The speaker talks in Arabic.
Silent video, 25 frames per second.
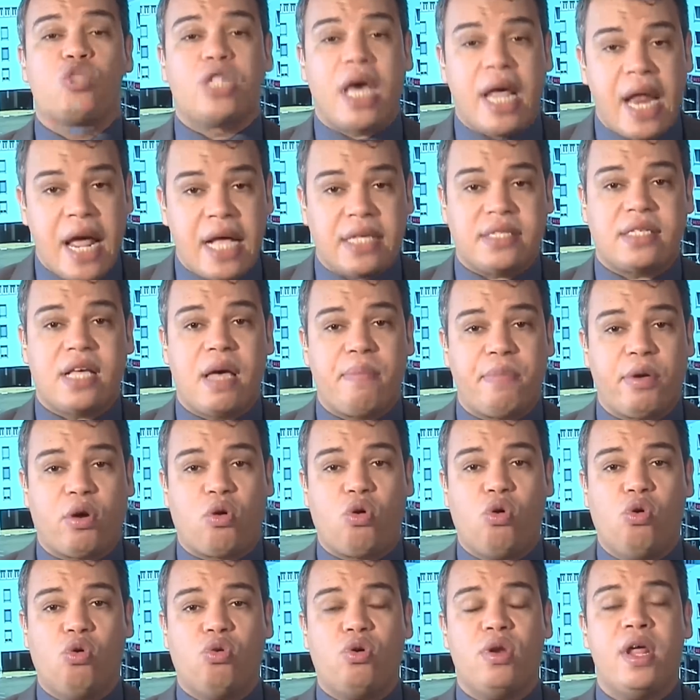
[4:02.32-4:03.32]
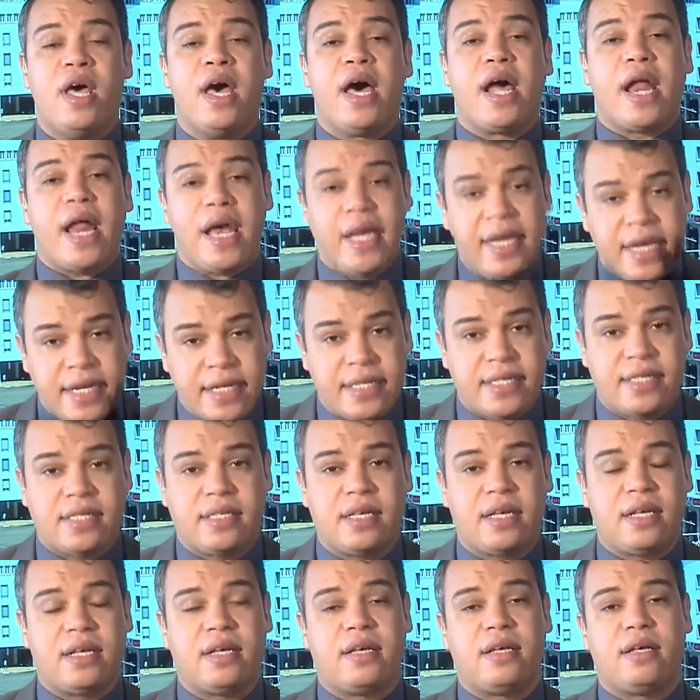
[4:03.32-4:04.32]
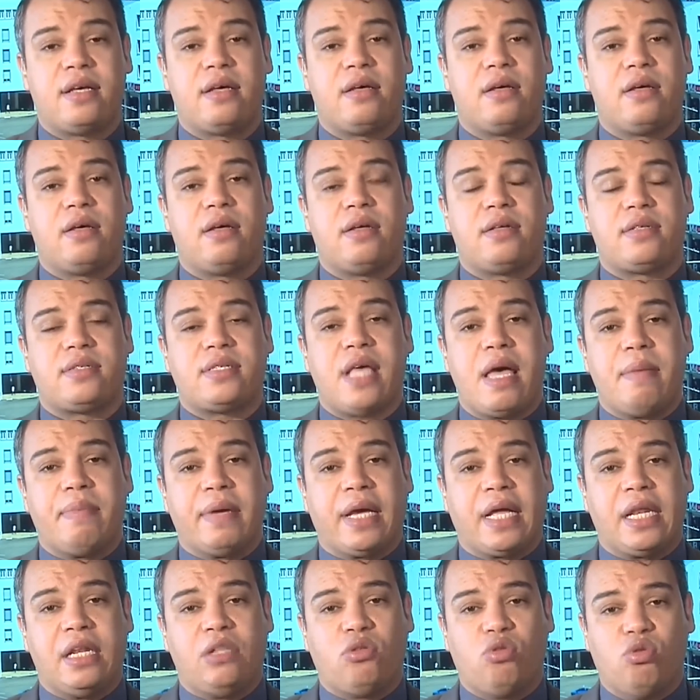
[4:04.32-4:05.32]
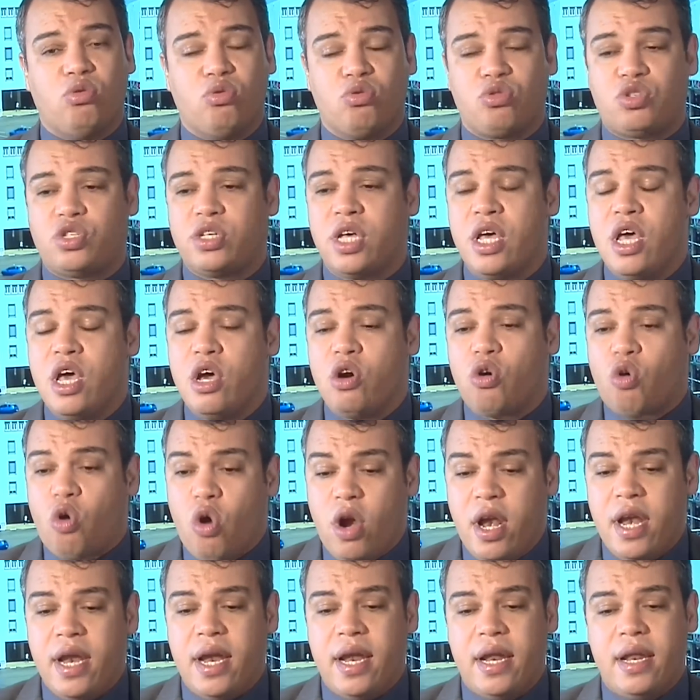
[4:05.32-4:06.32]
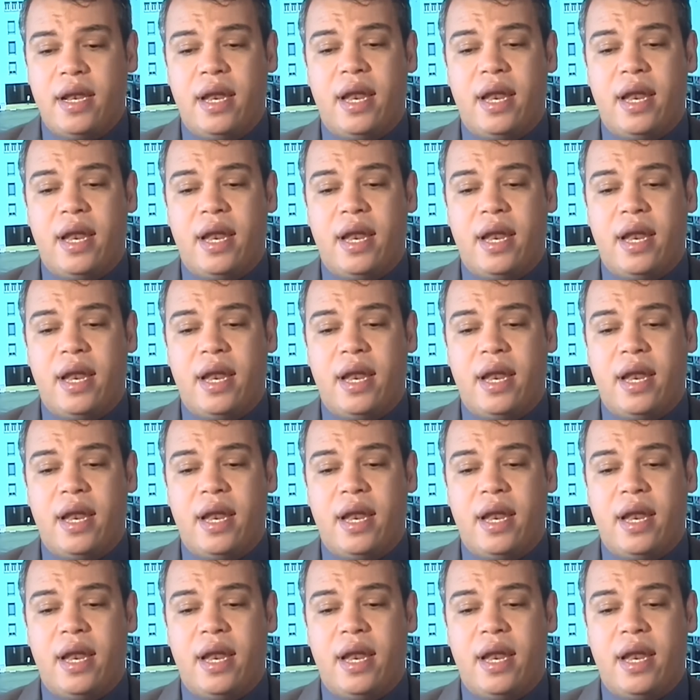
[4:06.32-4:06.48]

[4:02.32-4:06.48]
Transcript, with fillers: وزراء سابقون رئيس آه، سابق لتونس كل